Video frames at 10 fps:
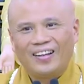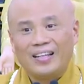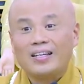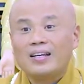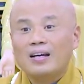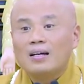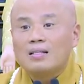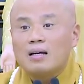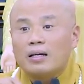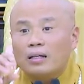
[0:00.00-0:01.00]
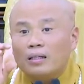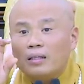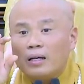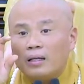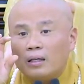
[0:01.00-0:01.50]

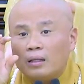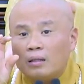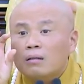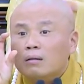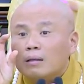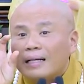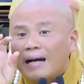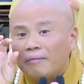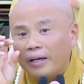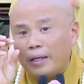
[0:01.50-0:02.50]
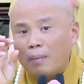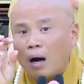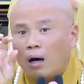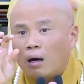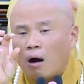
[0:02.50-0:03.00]
Thì thường các vị mà
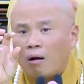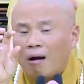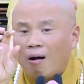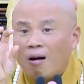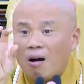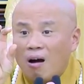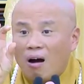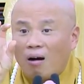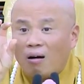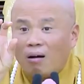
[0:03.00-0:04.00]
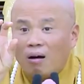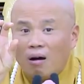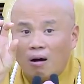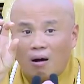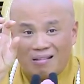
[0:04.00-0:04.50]

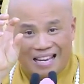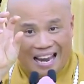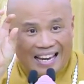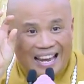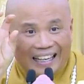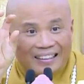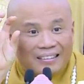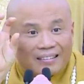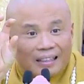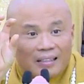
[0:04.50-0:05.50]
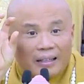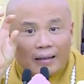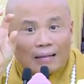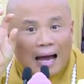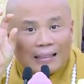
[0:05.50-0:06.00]
họ dè dặt được cái
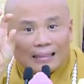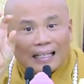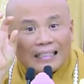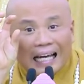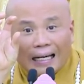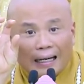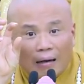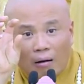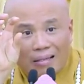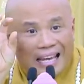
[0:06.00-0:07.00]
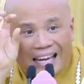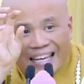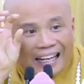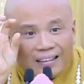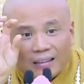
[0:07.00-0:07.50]
chuyện tài sắc danh đó, họ dè
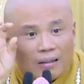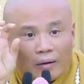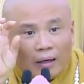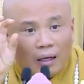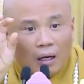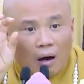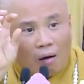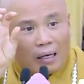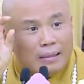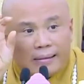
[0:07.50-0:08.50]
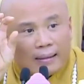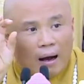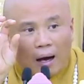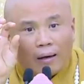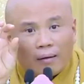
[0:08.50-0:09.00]
dặt được rồi đó, họ kinh
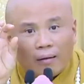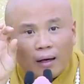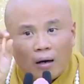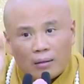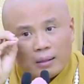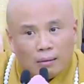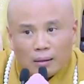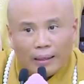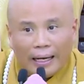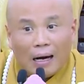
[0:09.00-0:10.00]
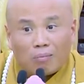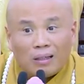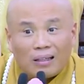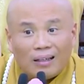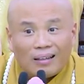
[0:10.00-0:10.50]
sợ nó rồi đó, họ trừ như ghẻ độc
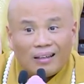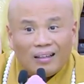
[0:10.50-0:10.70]
được đó.